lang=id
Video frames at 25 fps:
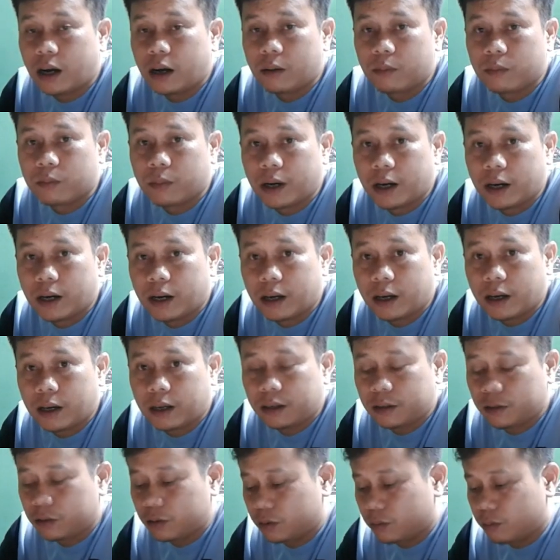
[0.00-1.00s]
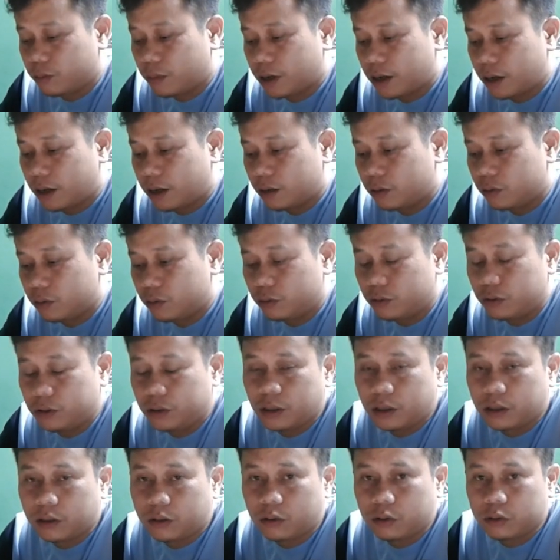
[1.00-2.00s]
aman cuman untuk
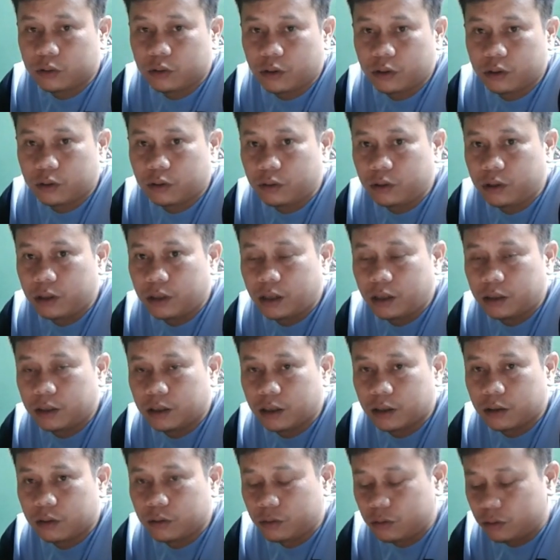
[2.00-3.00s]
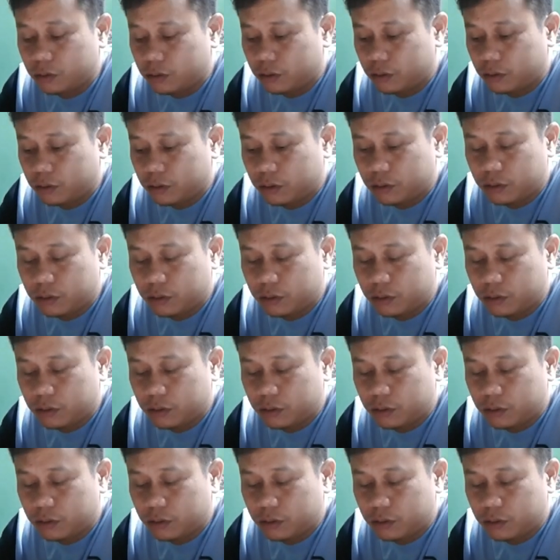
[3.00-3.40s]
isian terucuk itu nilainya tuh